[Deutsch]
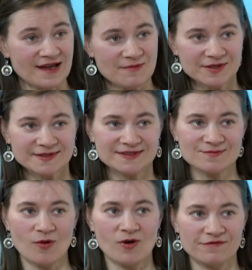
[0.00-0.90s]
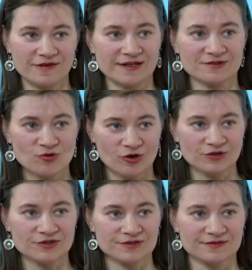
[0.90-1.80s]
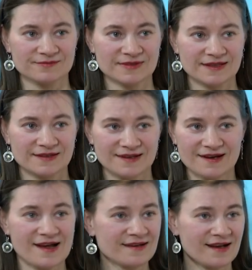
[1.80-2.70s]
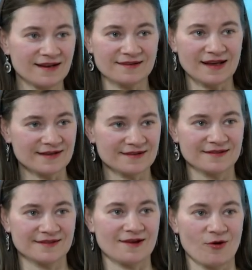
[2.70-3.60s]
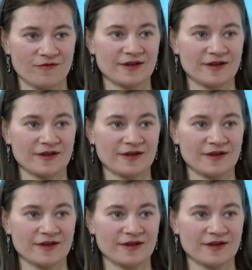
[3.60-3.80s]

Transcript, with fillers: damals die Mauer fallen konnte, dann kann alles andere sich auch